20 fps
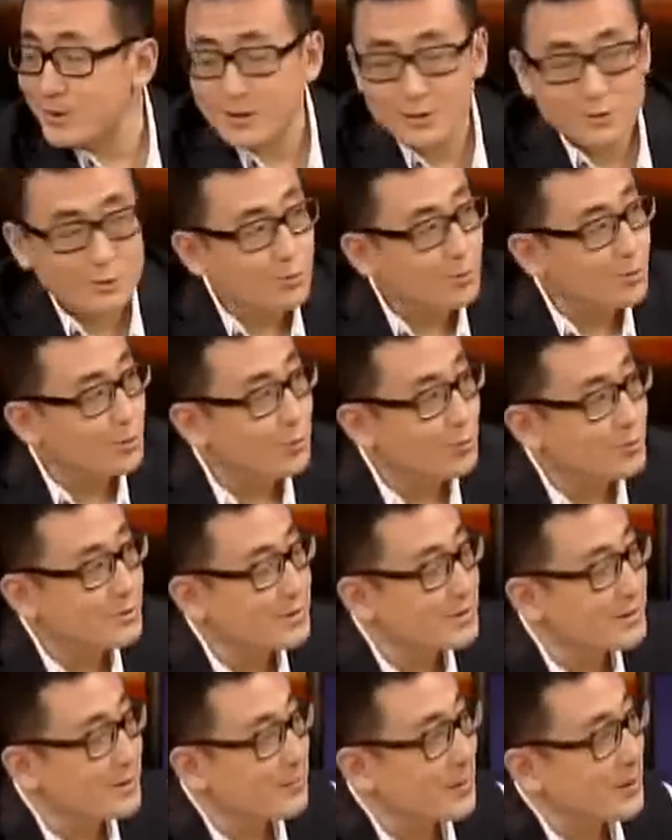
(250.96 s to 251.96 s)
有些中国公
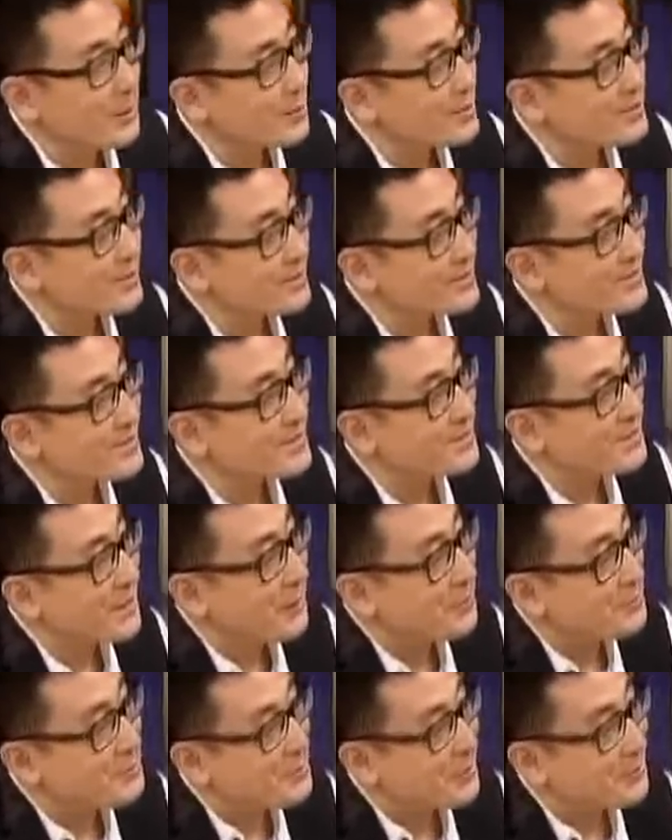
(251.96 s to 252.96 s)
司在美国上市
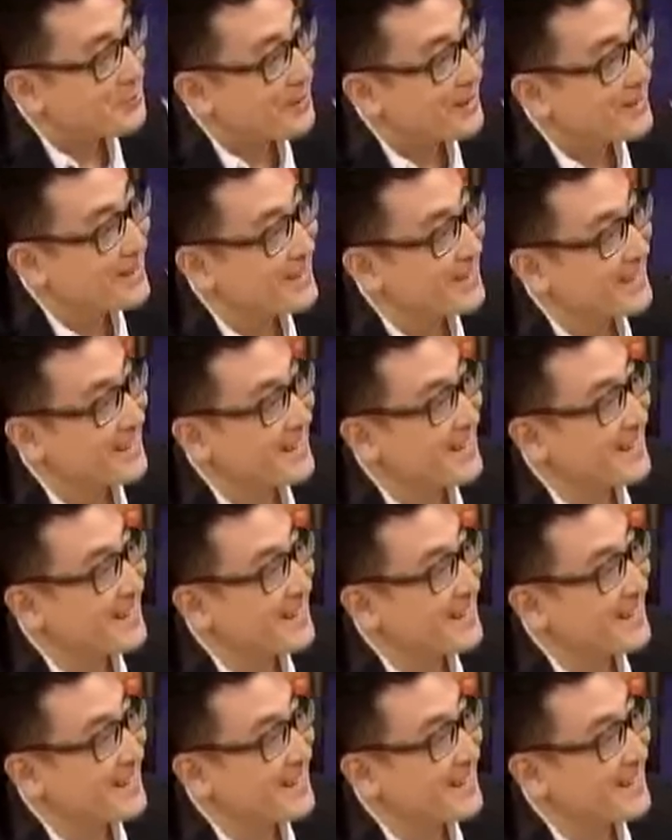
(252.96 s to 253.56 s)
差不多吗？